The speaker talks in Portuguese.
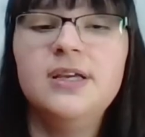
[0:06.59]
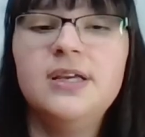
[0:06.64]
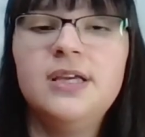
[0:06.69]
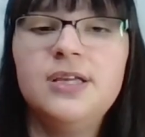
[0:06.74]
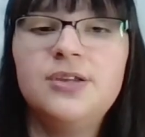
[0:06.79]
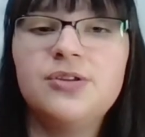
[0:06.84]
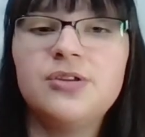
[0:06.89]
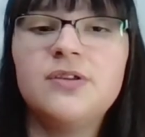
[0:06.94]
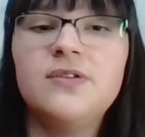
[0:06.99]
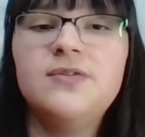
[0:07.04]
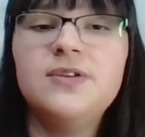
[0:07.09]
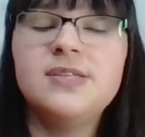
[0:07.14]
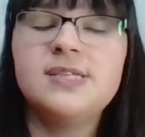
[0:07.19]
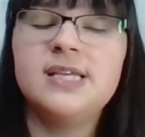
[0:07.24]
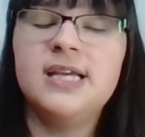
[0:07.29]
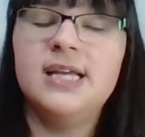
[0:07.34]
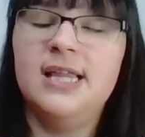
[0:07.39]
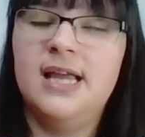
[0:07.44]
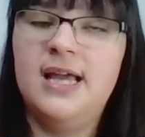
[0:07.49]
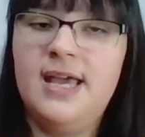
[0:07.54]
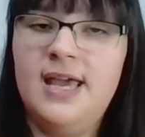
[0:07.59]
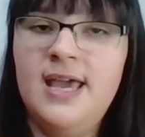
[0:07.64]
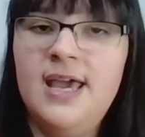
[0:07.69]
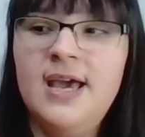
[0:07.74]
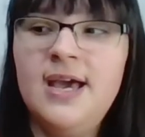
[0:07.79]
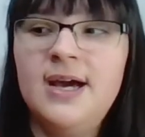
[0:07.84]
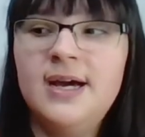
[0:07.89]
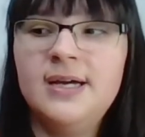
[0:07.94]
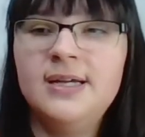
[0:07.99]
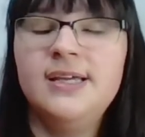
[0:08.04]
que toda vez que ela
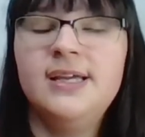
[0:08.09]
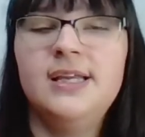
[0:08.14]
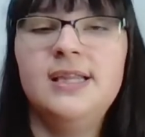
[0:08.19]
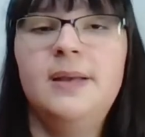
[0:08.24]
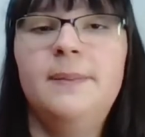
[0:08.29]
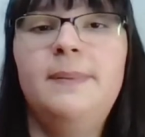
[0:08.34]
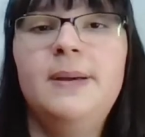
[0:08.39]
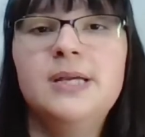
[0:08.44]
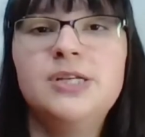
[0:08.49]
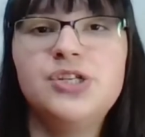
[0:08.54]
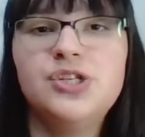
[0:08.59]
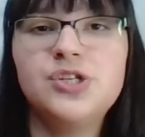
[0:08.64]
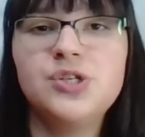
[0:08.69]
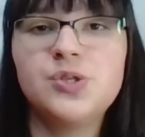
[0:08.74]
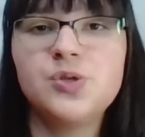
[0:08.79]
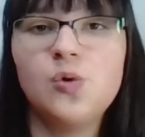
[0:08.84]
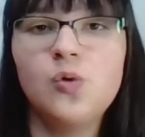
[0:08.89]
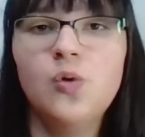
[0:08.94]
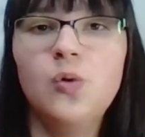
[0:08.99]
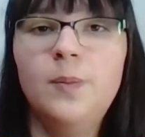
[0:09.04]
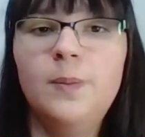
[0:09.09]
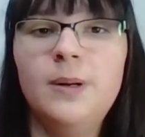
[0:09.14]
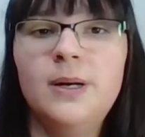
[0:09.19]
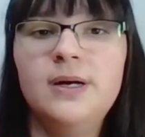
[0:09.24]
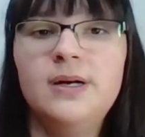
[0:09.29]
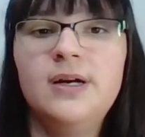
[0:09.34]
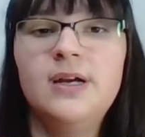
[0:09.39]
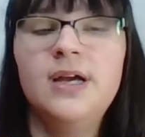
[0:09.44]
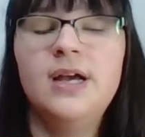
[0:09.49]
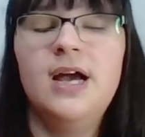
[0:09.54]
erra e ela pede
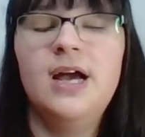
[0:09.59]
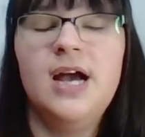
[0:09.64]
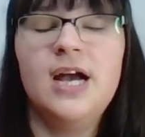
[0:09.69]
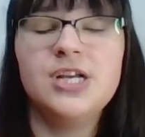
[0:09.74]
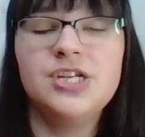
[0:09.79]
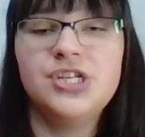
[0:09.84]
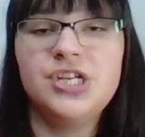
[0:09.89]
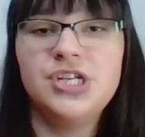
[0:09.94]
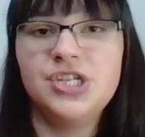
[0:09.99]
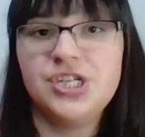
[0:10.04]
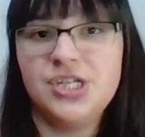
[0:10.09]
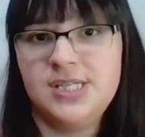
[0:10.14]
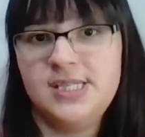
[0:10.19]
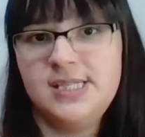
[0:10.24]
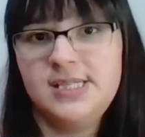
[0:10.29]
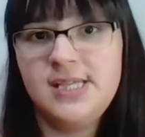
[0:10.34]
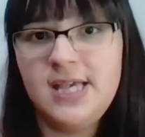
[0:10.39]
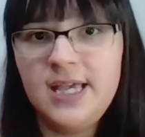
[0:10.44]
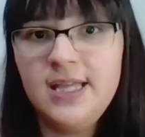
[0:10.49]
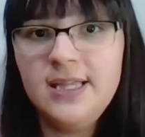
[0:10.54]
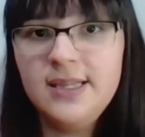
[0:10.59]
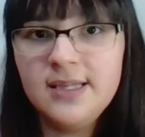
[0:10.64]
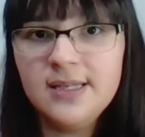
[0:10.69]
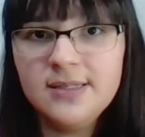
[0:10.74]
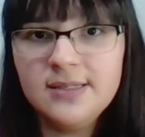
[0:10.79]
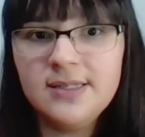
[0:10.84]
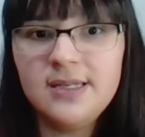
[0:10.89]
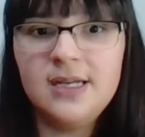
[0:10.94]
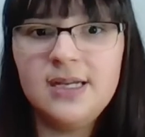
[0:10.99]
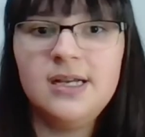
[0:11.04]
desculpa, a gente aceita
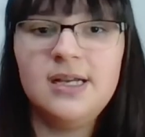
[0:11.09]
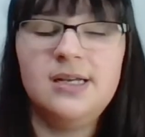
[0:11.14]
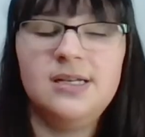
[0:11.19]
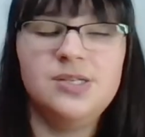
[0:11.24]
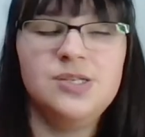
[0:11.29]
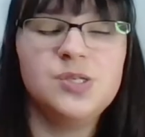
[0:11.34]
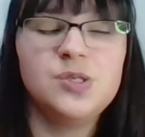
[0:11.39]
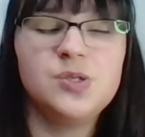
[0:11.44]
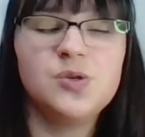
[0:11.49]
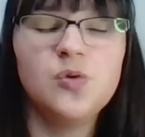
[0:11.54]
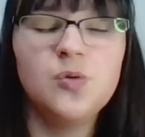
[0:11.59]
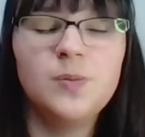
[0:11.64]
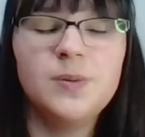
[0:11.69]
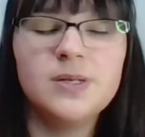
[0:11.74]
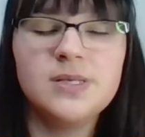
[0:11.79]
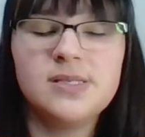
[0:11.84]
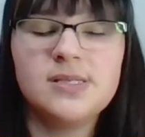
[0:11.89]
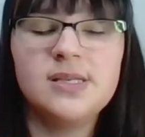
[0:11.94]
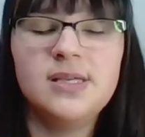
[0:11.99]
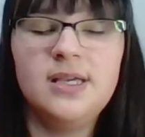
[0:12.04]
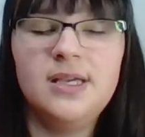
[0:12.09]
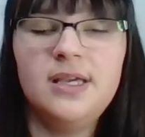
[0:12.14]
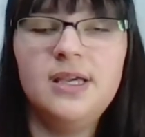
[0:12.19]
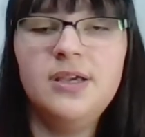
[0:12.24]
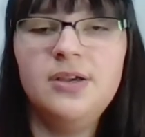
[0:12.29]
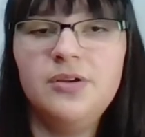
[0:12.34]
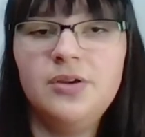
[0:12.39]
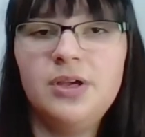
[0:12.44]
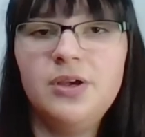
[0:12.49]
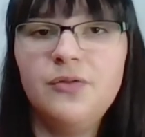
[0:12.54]
as desculpas
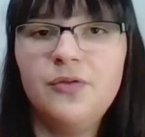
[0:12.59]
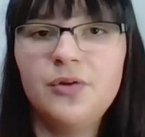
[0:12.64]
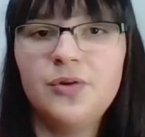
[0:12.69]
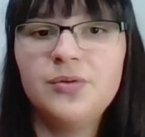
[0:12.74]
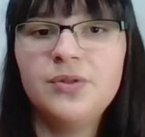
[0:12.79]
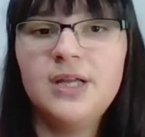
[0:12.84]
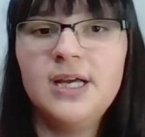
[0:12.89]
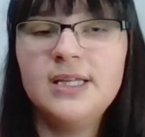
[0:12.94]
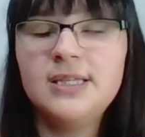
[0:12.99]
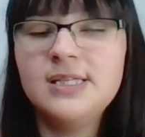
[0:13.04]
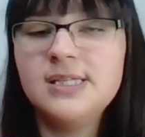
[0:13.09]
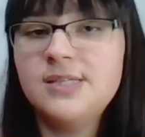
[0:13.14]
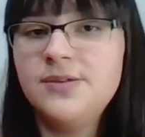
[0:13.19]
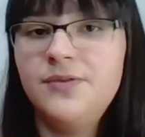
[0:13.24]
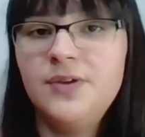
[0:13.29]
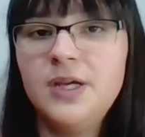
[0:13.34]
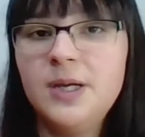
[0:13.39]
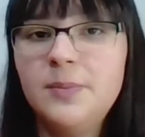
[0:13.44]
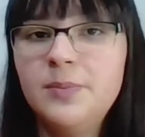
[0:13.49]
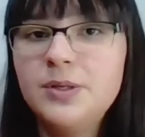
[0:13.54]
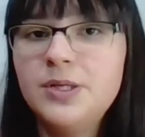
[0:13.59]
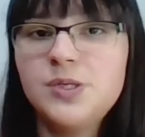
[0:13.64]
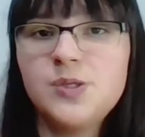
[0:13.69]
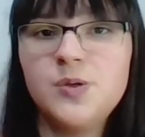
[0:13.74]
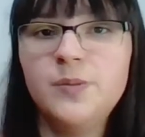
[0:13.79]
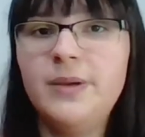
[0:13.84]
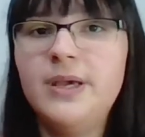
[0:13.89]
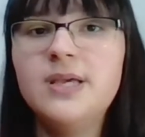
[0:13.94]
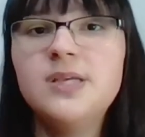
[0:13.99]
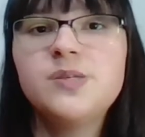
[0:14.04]
que, que foram dadas e fica por
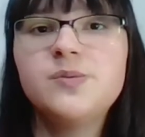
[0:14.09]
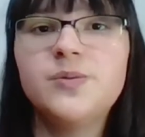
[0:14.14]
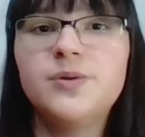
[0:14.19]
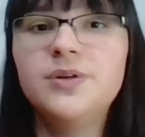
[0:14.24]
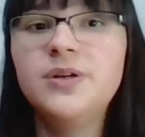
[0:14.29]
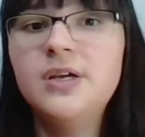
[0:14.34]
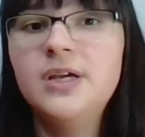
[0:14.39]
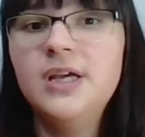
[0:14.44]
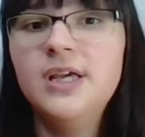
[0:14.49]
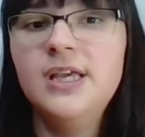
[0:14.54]
isso mesmo.